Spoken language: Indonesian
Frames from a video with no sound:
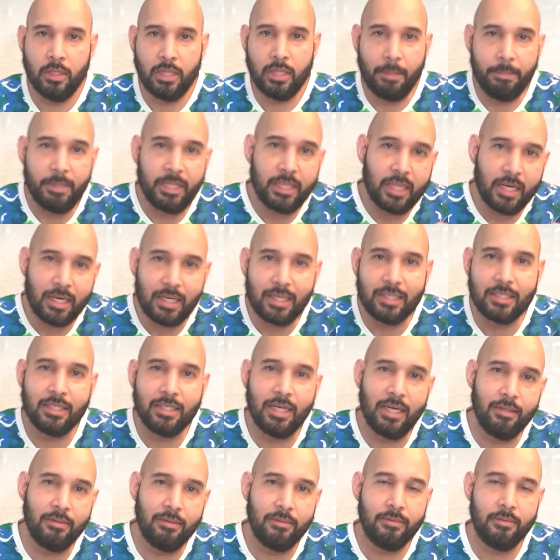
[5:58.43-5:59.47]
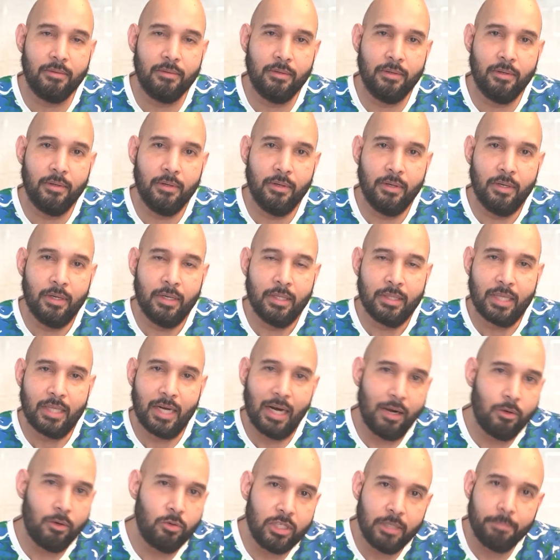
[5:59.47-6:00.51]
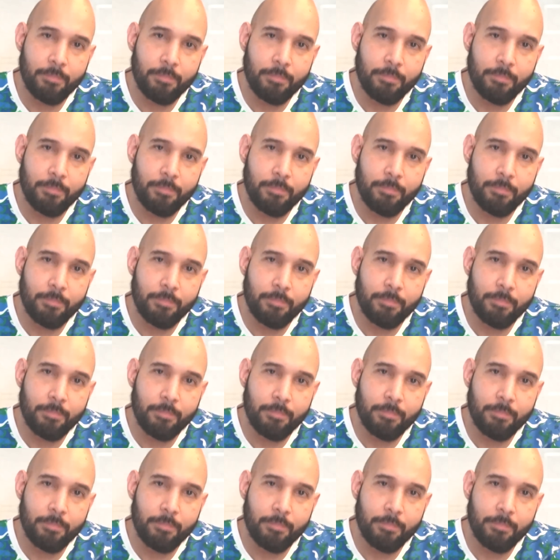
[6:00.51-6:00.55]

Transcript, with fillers: Tapi terkesan terlalu